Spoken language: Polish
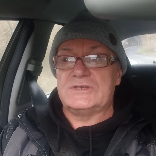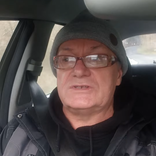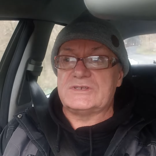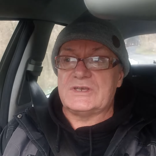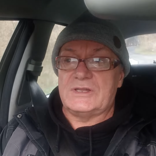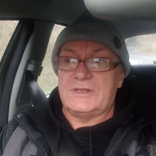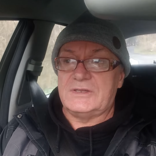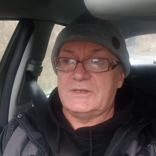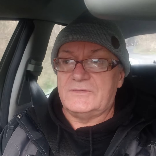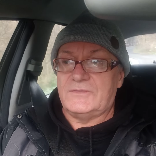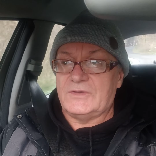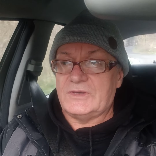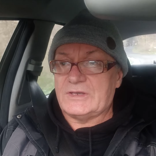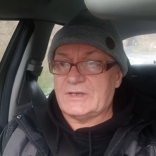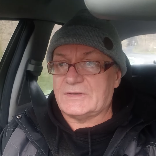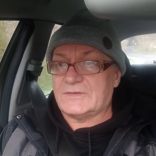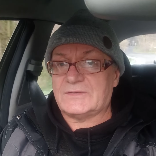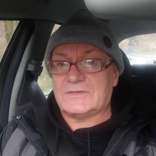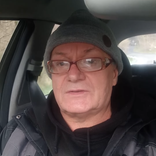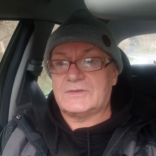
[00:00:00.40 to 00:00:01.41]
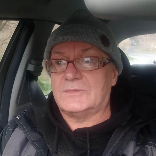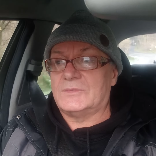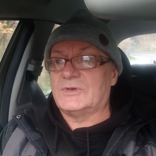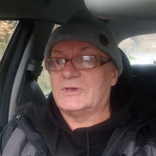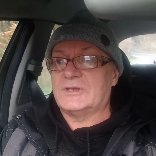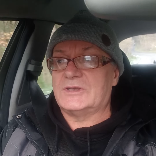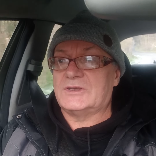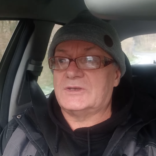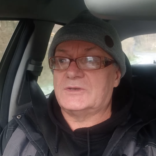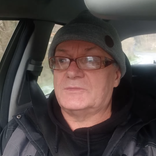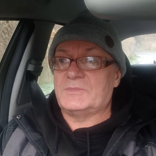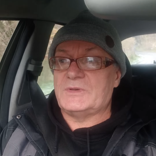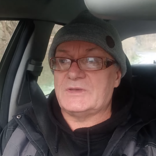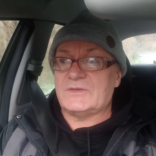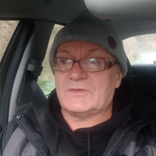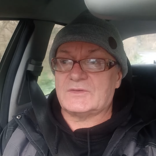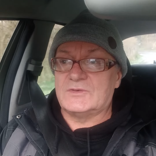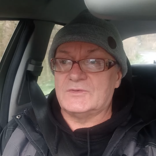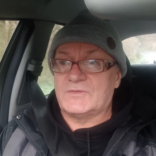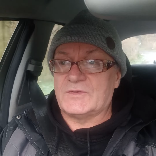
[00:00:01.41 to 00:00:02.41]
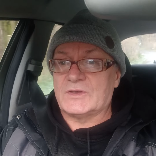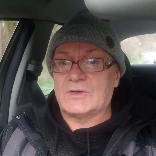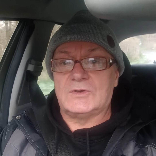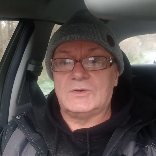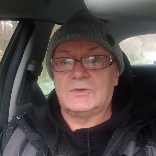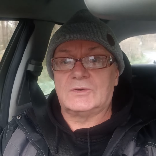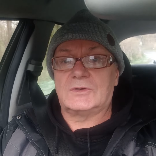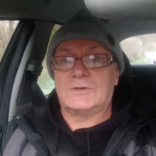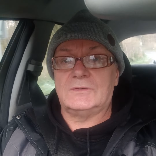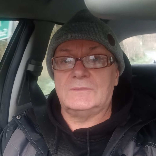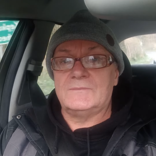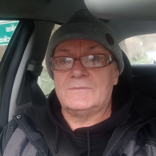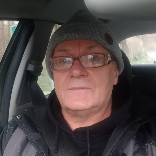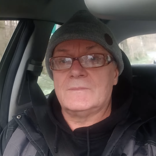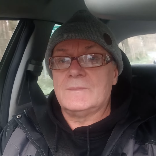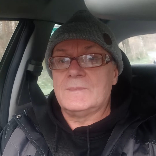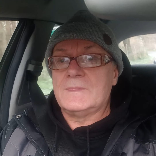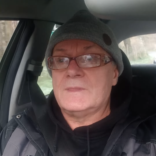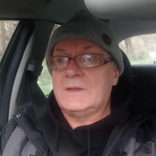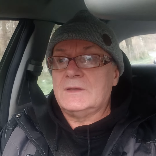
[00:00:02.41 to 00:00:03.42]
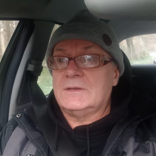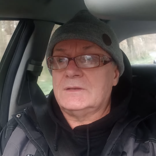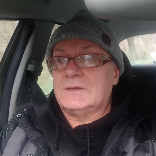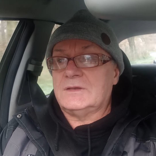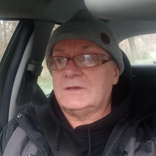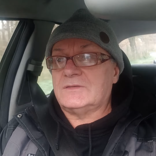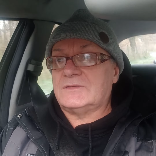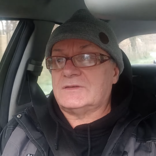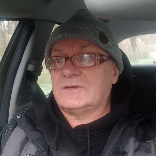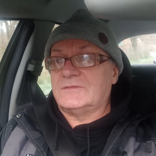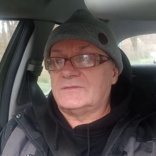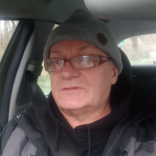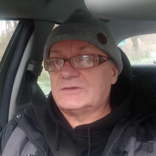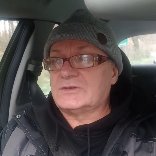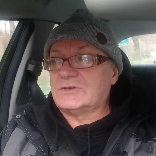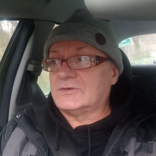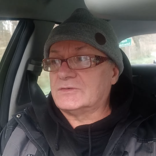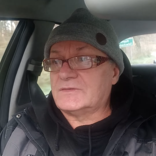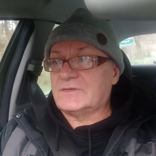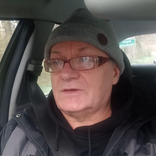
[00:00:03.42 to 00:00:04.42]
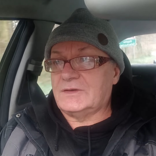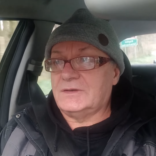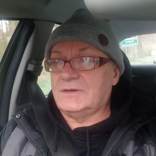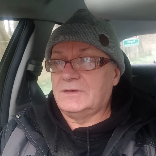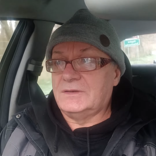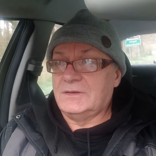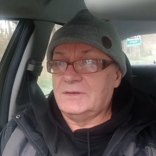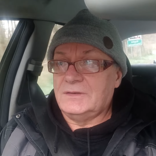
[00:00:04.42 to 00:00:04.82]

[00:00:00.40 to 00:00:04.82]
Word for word: niedzielny wyjazd do moich piesków i kur. Jestem w drodze. Y,